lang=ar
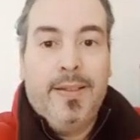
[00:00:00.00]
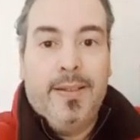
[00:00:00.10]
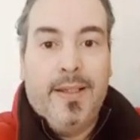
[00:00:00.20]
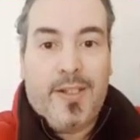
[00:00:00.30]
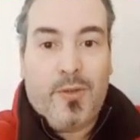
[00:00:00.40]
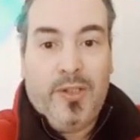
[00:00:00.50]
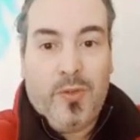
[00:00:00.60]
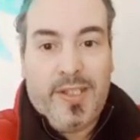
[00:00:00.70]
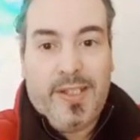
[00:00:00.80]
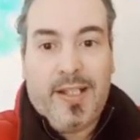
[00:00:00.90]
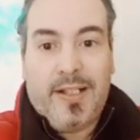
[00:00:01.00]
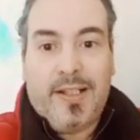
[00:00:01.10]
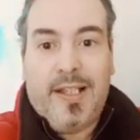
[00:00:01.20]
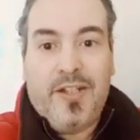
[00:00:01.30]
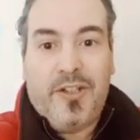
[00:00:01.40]
آه، سعاد حسني
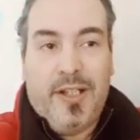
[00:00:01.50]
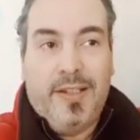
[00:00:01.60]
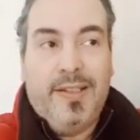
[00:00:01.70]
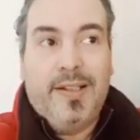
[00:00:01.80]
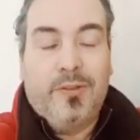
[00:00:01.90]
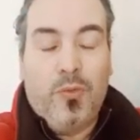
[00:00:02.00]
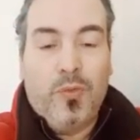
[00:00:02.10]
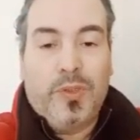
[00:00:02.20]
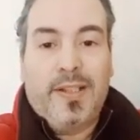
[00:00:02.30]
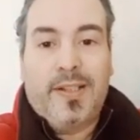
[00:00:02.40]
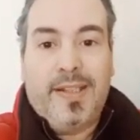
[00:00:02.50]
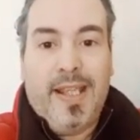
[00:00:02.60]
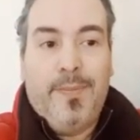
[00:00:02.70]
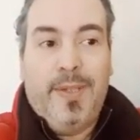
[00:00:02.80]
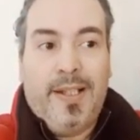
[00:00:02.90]
تعرضت لأشياء كثيرة ضغوطات
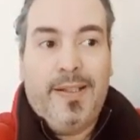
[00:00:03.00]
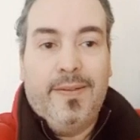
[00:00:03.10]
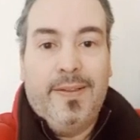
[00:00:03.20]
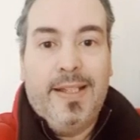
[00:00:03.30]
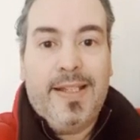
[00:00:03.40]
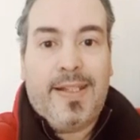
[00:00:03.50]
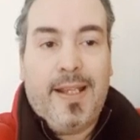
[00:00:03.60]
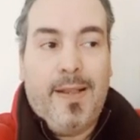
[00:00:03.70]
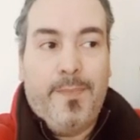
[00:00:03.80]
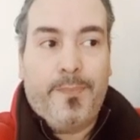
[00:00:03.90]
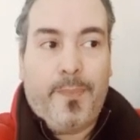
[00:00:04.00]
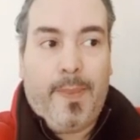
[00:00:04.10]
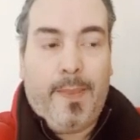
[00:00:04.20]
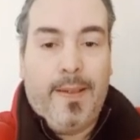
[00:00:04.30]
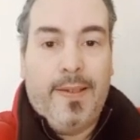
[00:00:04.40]
اكتئاب لكن ليس
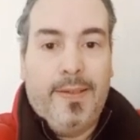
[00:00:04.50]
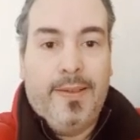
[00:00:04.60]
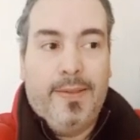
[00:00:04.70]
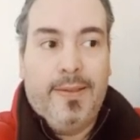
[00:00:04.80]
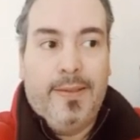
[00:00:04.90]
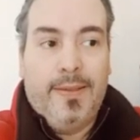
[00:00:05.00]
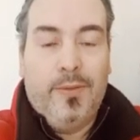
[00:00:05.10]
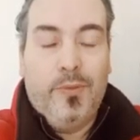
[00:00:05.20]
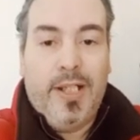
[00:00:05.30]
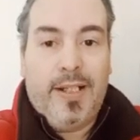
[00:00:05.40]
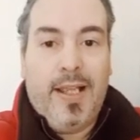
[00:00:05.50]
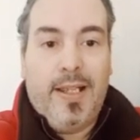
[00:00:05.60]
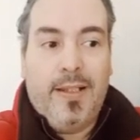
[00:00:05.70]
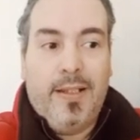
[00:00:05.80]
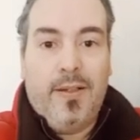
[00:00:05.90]
آه،
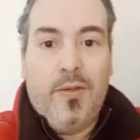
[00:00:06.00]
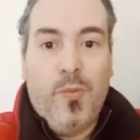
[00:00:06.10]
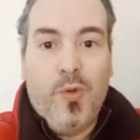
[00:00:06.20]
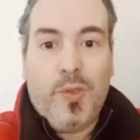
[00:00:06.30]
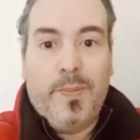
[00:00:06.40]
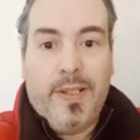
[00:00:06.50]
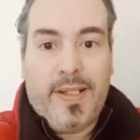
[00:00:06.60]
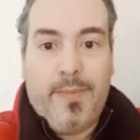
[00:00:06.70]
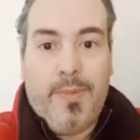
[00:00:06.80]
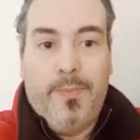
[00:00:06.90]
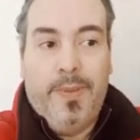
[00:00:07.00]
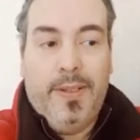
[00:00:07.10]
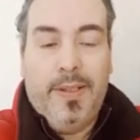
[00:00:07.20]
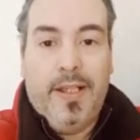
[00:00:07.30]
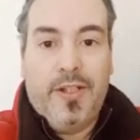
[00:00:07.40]
هناك أمور بسبب
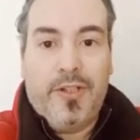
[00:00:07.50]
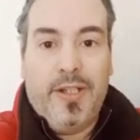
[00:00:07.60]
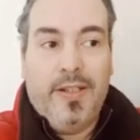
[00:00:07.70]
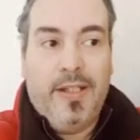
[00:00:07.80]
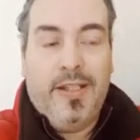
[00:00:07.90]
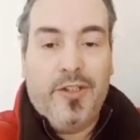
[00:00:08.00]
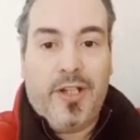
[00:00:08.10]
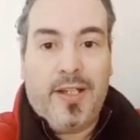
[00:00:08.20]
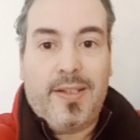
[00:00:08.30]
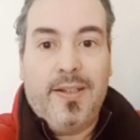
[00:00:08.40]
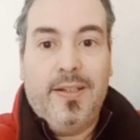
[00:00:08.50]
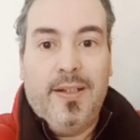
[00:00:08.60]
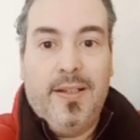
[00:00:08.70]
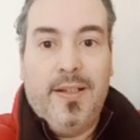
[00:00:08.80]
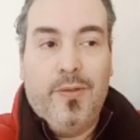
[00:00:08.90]
أشياء يعني
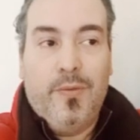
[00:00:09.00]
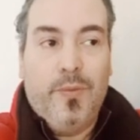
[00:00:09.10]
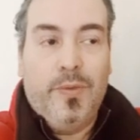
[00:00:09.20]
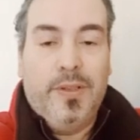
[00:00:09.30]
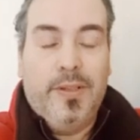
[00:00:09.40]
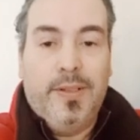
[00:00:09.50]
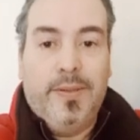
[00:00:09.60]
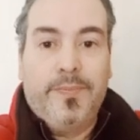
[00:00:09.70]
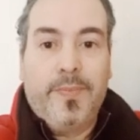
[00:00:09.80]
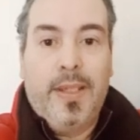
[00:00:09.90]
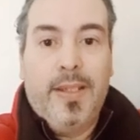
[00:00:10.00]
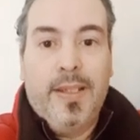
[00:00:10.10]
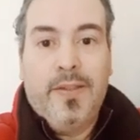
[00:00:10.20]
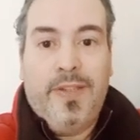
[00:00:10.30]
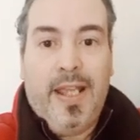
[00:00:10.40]
شخصية أو
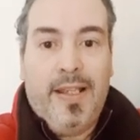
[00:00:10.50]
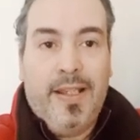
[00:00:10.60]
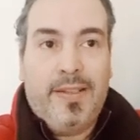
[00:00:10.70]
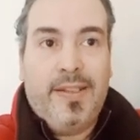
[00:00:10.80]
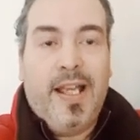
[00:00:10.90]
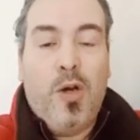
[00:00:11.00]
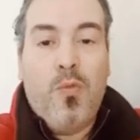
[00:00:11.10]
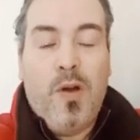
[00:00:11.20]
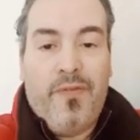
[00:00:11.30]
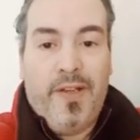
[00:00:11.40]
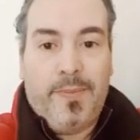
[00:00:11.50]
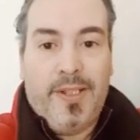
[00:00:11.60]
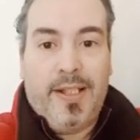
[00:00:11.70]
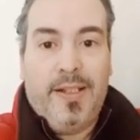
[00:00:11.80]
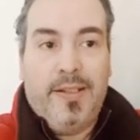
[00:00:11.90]
في حياتها أو وفاة
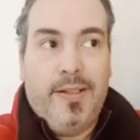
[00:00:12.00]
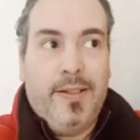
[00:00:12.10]
مثلا